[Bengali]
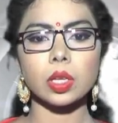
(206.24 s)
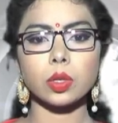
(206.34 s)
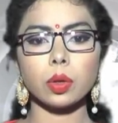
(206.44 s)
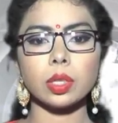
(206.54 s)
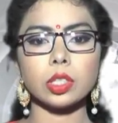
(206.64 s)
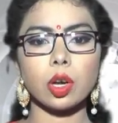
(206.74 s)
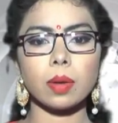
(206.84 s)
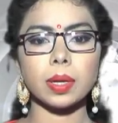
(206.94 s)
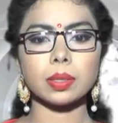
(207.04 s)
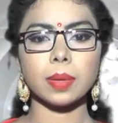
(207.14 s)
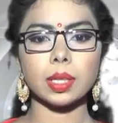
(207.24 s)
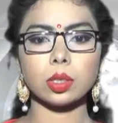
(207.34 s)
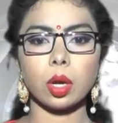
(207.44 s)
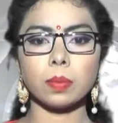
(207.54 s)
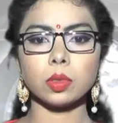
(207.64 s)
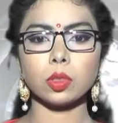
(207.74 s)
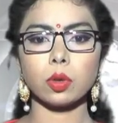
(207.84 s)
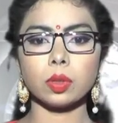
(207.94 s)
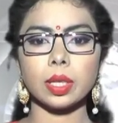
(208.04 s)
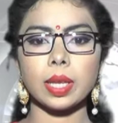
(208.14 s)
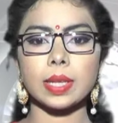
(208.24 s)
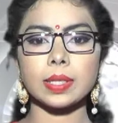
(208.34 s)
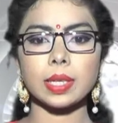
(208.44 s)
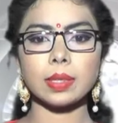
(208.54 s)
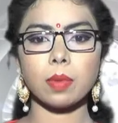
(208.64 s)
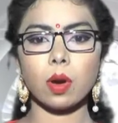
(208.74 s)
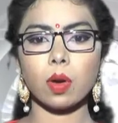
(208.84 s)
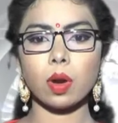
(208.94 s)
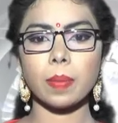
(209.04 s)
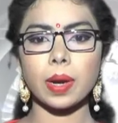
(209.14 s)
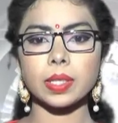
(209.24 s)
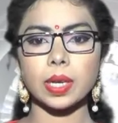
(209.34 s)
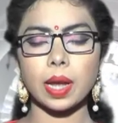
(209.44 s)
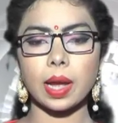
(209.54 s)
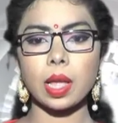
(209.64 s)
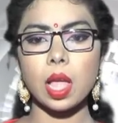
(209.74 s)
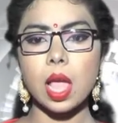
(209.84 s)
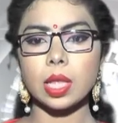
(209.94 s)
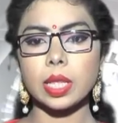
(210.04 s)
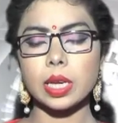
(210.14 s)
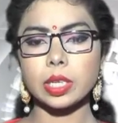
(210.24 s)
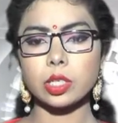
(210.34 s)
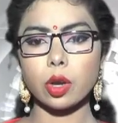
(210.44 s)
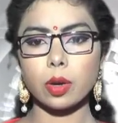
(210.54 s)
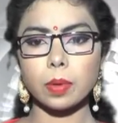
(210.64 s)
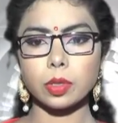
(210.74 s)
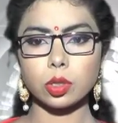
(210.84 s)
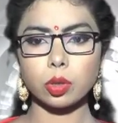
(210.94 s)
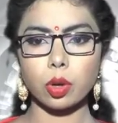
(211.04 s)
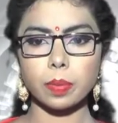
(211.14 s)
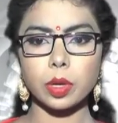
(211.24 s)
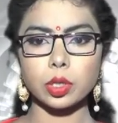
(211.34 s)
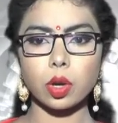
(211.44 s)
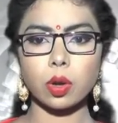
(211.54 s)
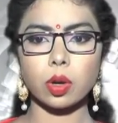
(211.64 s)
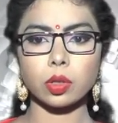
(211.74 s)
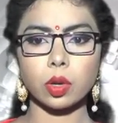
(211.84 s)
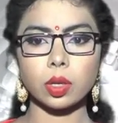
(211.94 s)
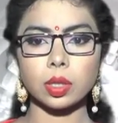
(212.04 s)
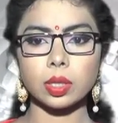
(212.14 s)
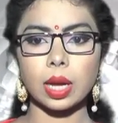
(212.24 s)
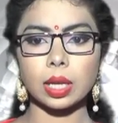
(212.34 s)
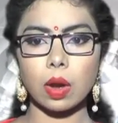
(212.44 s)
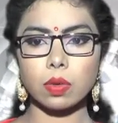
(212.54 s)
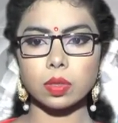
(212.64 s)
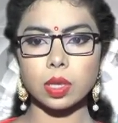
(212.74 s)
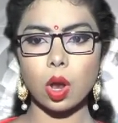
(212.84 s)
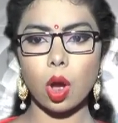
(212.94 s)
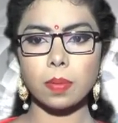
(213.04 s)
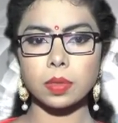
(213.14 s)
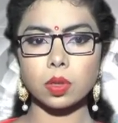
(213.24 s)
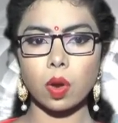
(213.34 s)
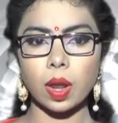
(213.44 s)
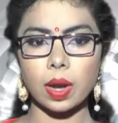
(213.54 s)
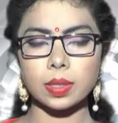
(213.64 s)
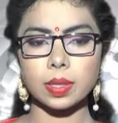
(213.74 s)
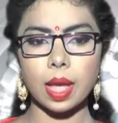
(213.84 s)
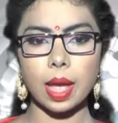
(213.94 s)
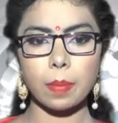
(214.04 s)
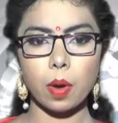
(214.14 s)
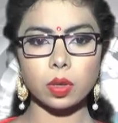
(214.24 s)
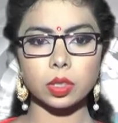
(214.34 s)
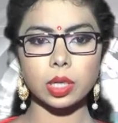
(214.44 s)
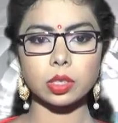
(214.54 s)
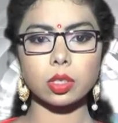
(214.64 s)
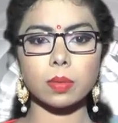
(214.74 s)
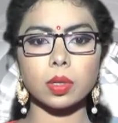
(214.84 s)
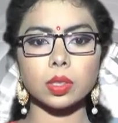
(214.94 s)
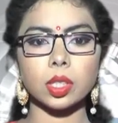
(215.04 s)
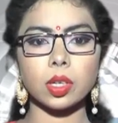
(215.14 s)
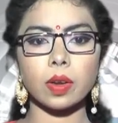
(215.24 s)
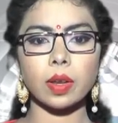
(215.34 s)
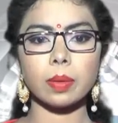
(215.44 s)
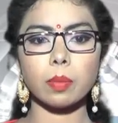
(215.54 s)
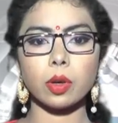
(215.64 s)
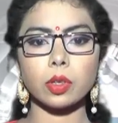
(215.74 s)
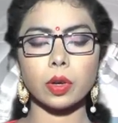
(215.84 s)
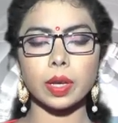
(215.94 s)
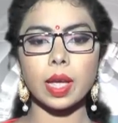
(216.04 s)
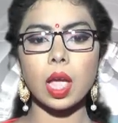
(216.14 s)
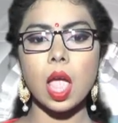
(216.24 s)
সৌদি সংবাদ মাধ্যম সৌদি গেজেট মঙ্গলবার জানায় দেশটির সর্বোচ্চ ধর্মীয় সংগঠন দ্য কাউন্সিল অব স্কলার্স এবং স্বাস্থ্য মন্ত্রণালয়ের বৈঠকে